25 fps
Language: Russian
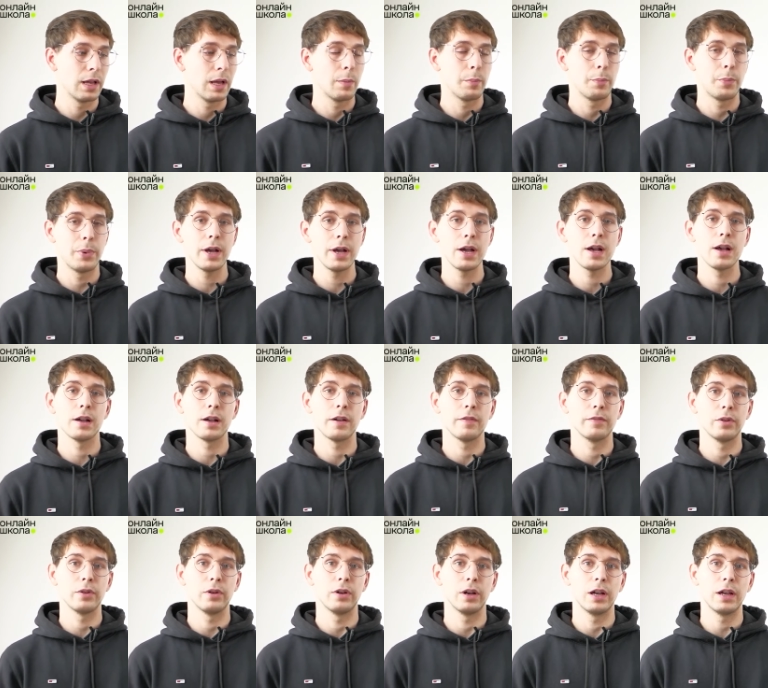P
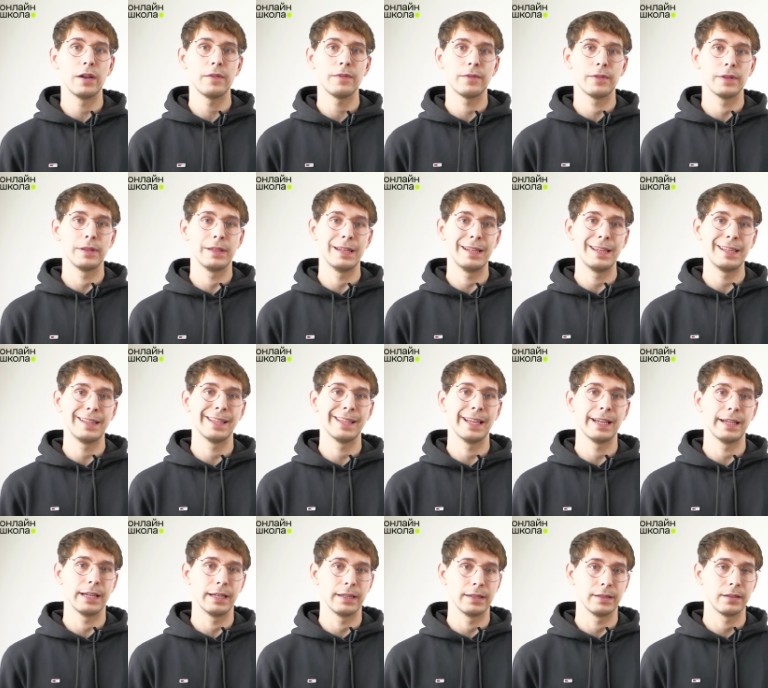равно F делить на
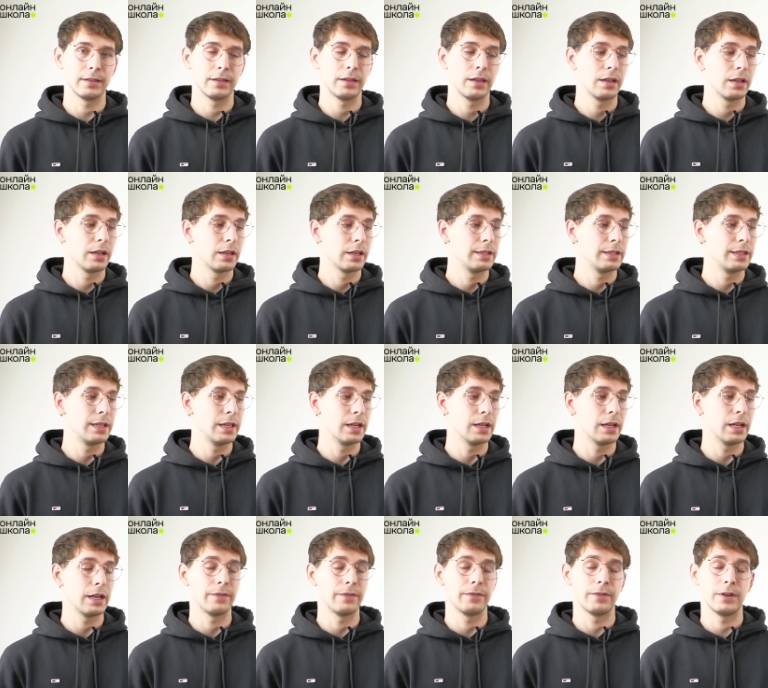S, где
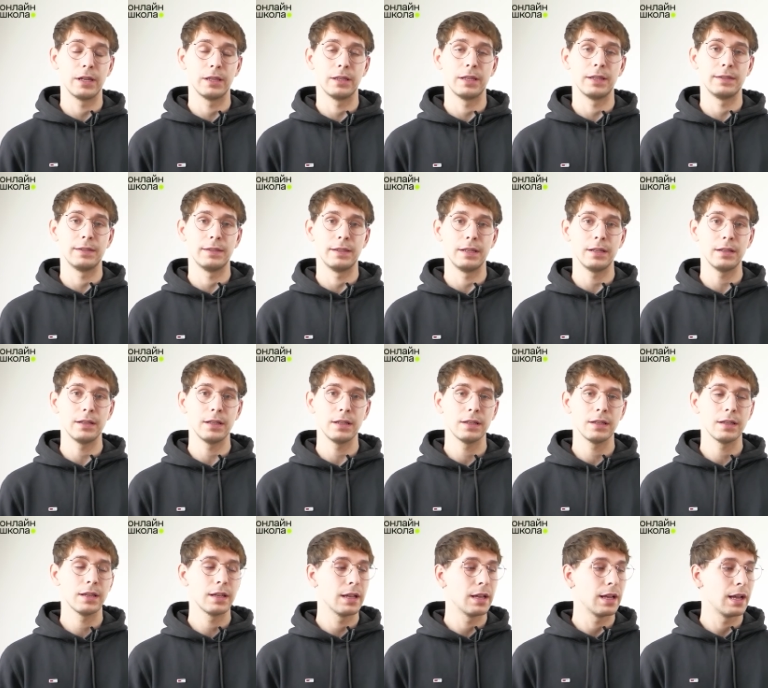F — это сила,
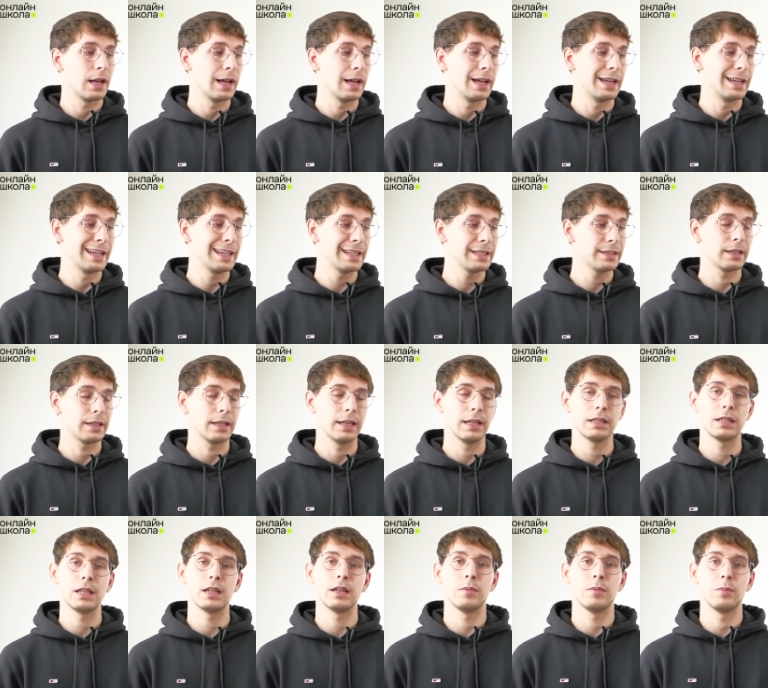а S —
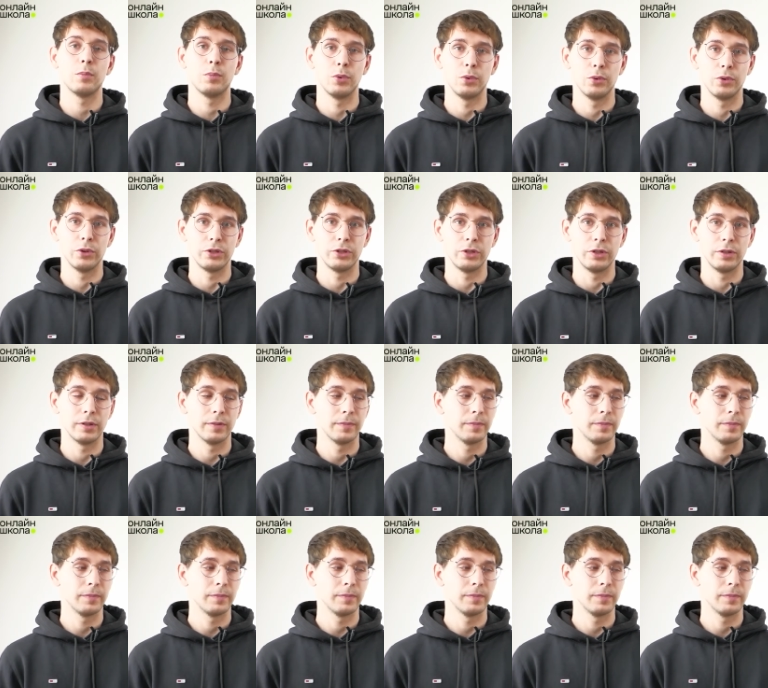это площадь.